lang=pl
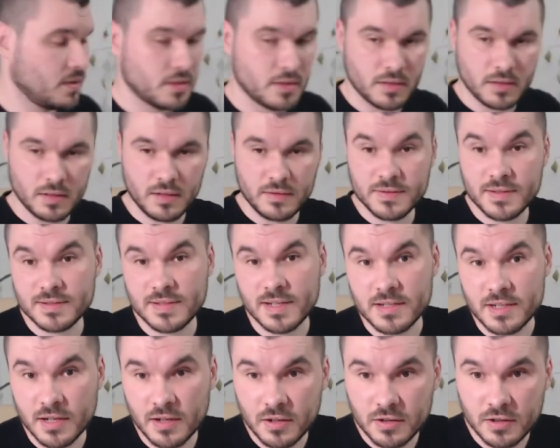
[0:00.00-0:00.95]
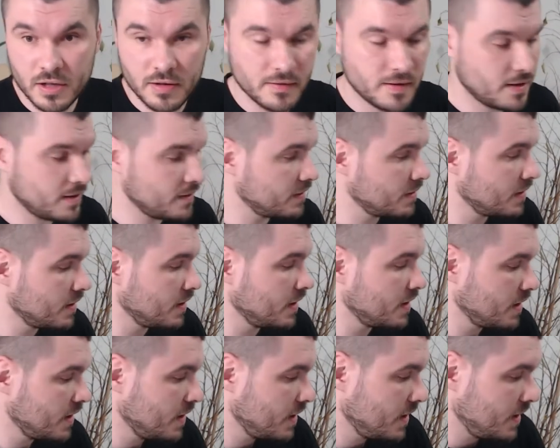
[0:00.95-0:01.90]
I w zasadzie gotowe.
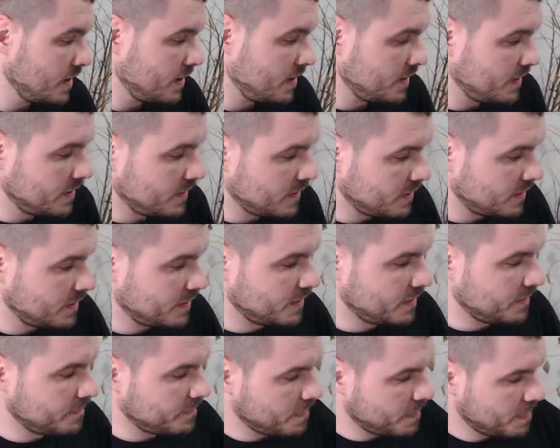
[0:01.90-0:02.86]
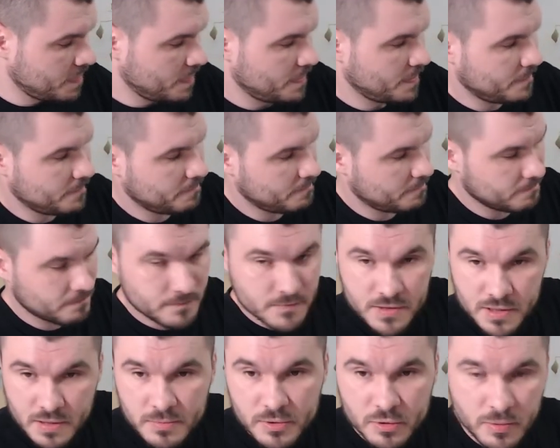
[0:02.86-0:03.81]
E,
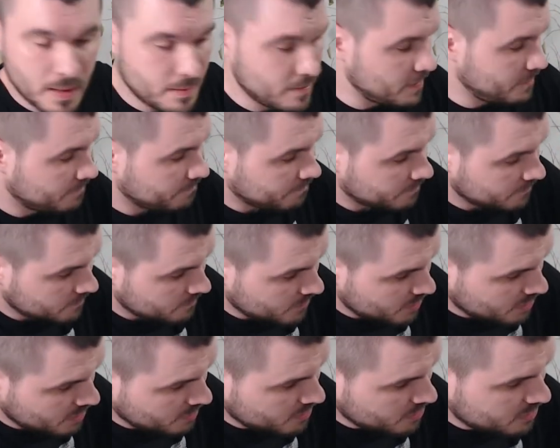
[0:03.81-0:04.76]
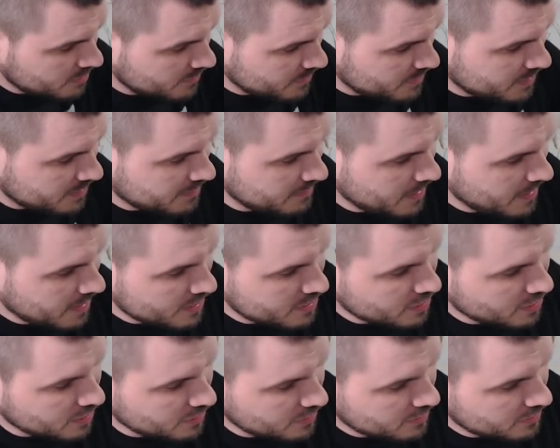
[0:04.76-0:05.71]
co my tu mamy? Możemy oczywiście
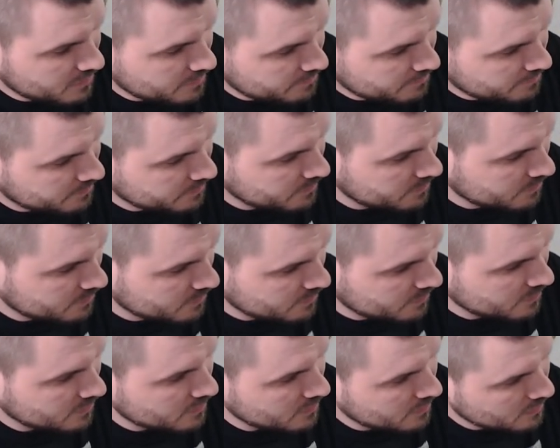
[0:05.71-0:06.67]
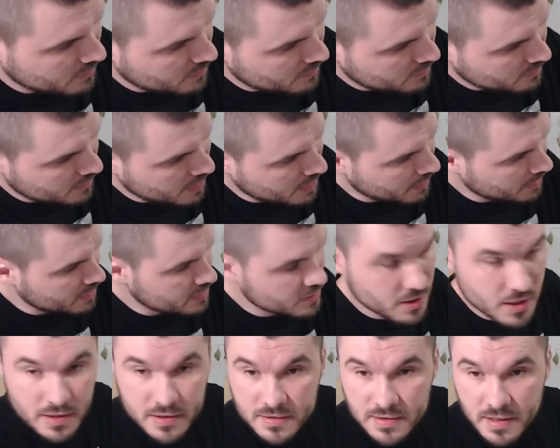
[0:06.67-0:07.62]
zmieniać kąt tak,
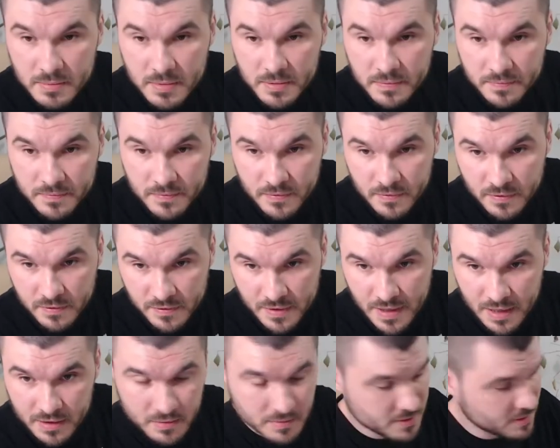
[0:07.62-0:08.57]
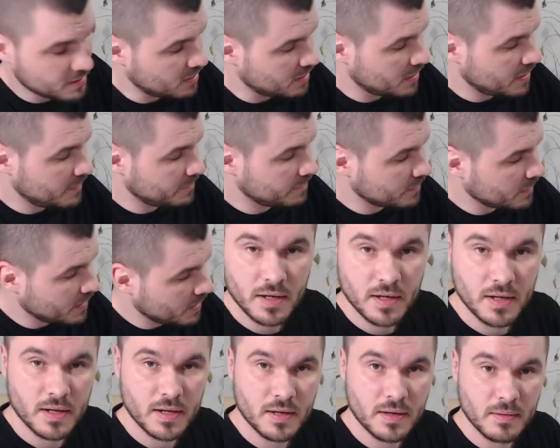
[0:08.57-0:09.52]
jeżeli chcemy w daną stronę.
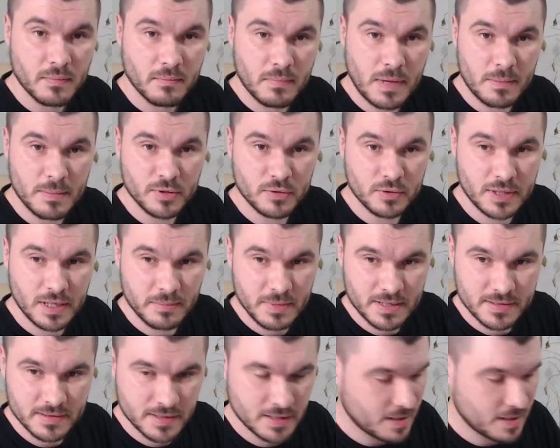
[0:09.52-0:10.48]
Mamy tutaj miejsce na